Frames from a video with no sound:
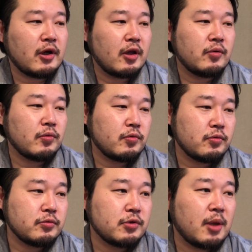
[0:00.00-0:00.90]
あ
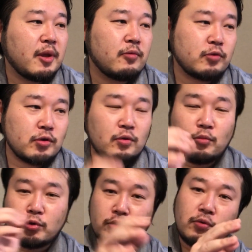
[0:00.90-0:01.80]
の裏面をちょっと
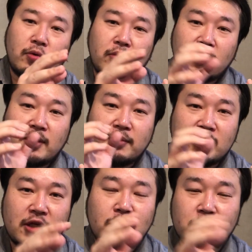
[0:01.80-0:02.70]
もうちょっと
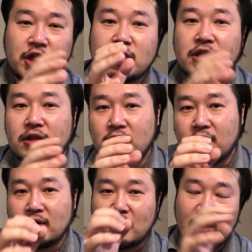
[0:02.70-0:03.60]
ちゃんと写真
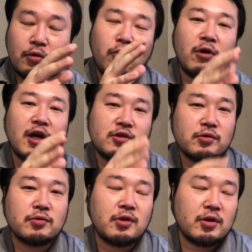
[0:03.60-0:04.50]
高解
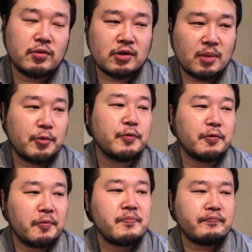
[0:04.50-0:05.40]
像度で撮ったもの
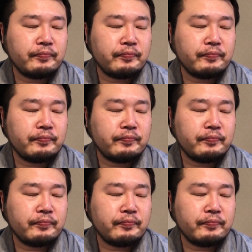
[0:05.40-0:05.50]
を。